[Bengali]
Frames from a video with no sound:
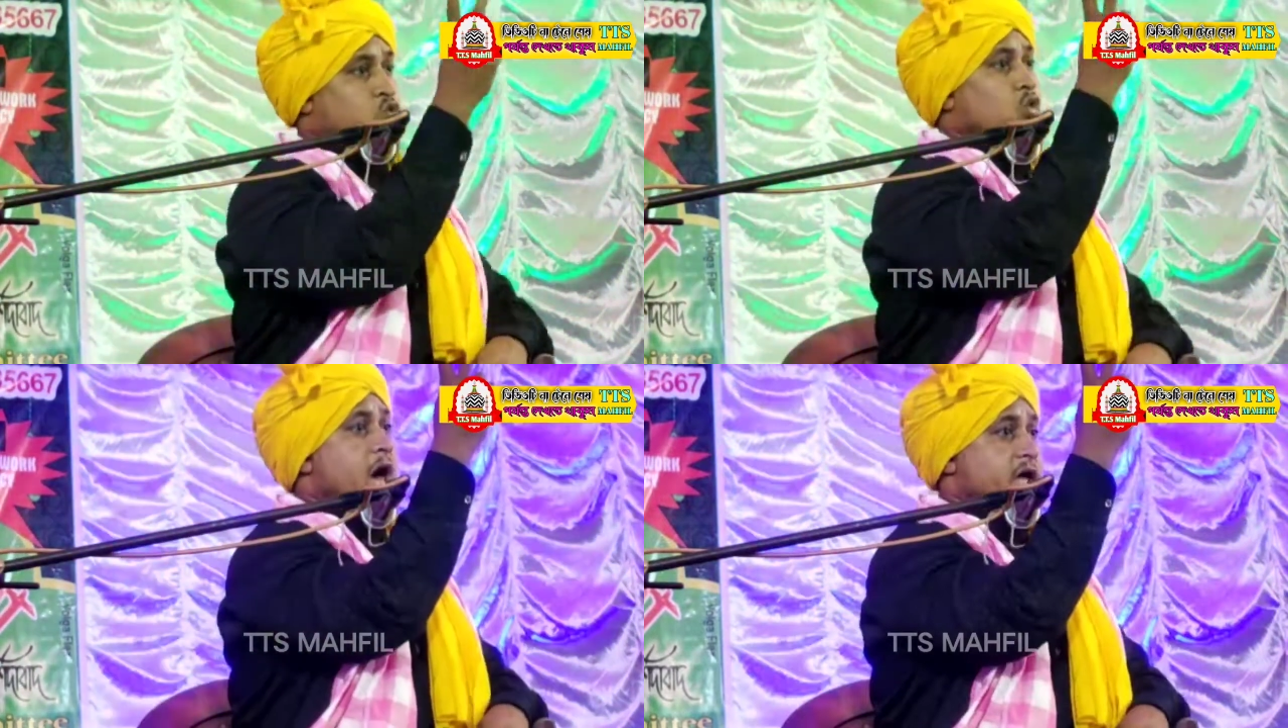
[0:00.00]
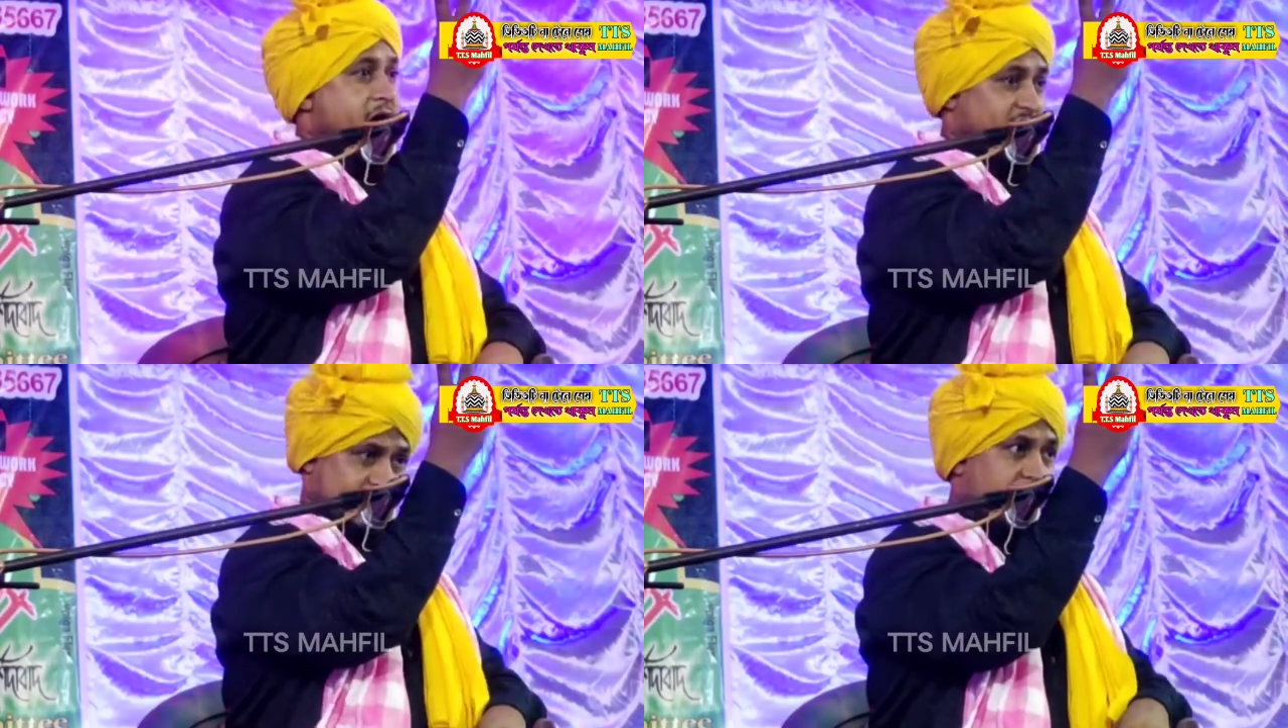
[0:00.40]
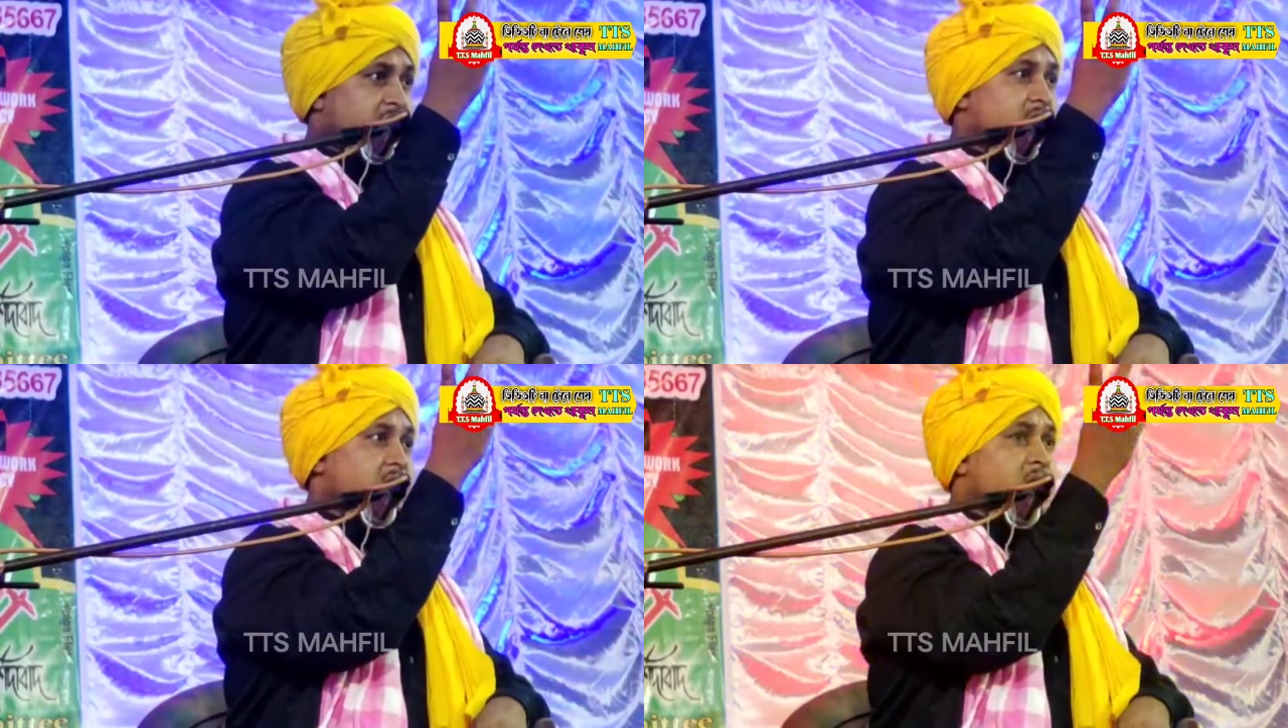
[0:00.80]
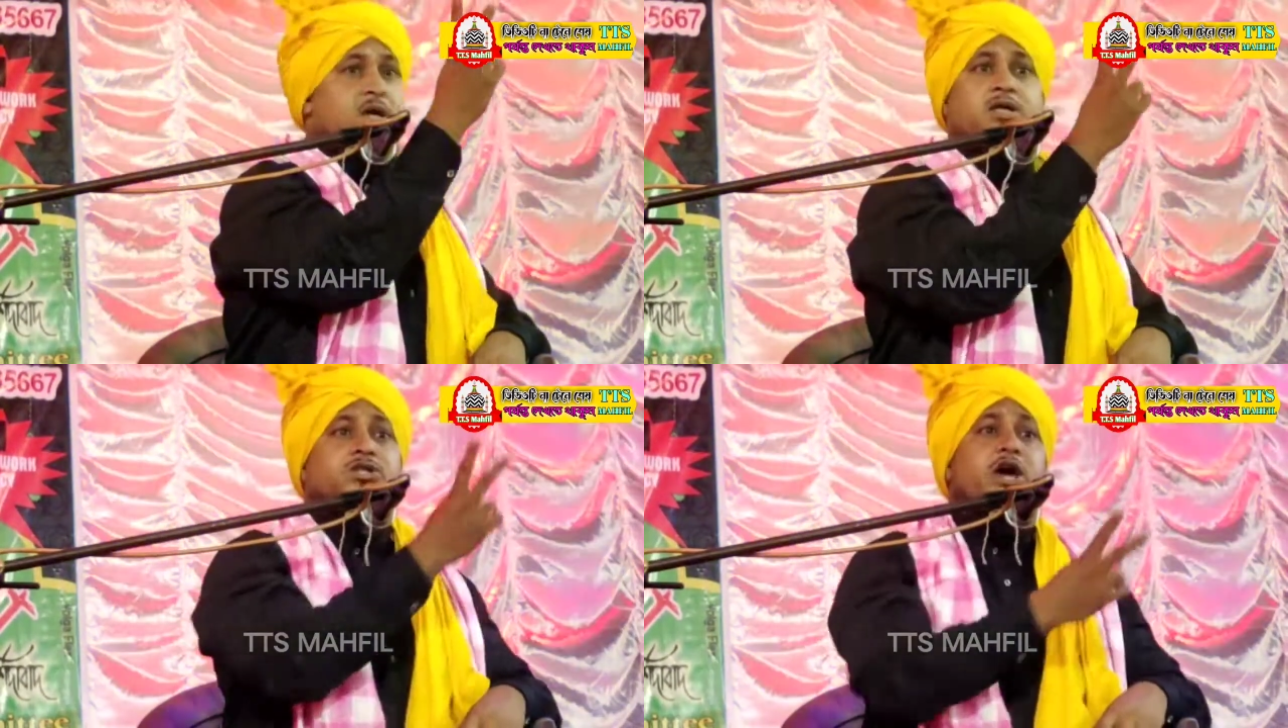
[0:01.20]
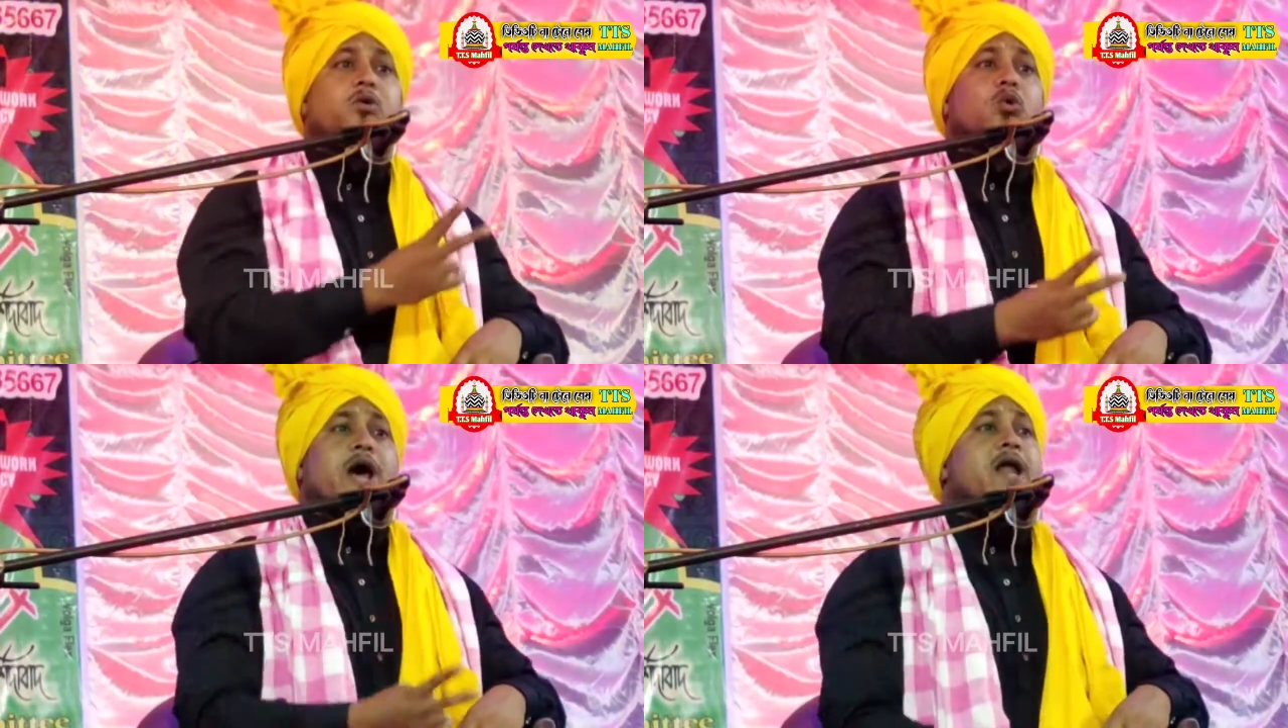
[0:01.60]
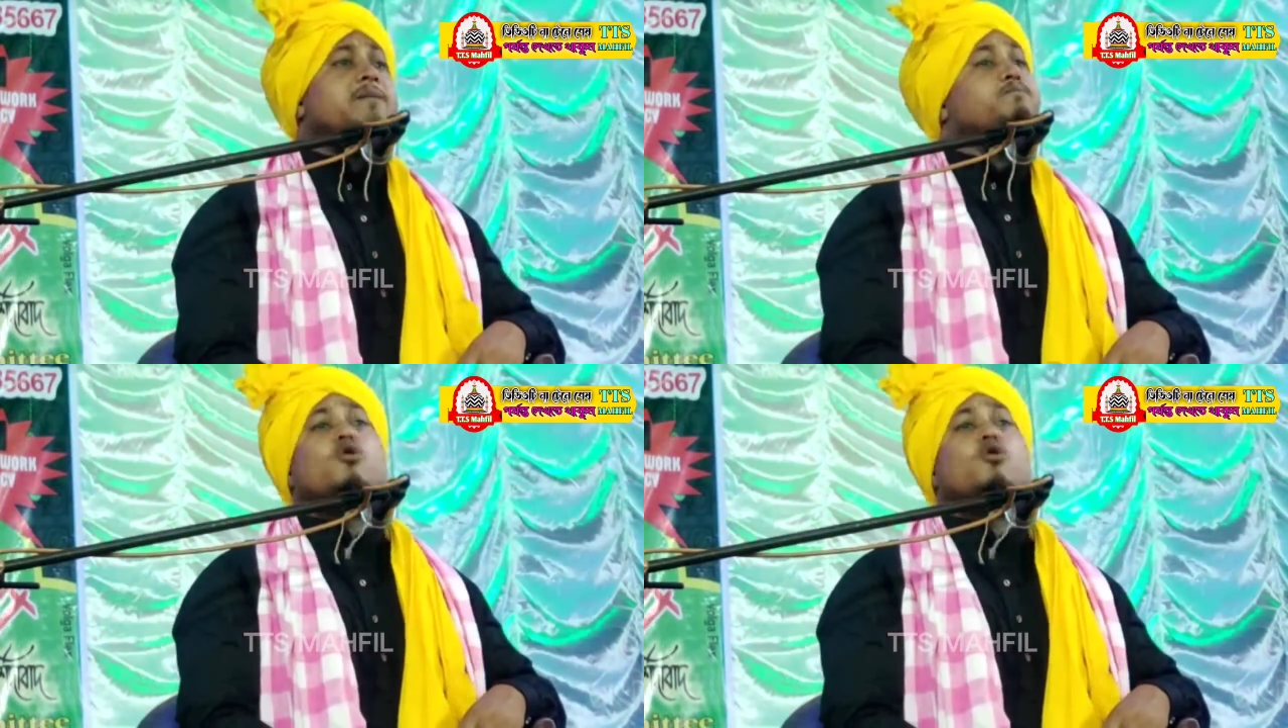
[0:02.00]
সুরাই আসিন যেই কোরআন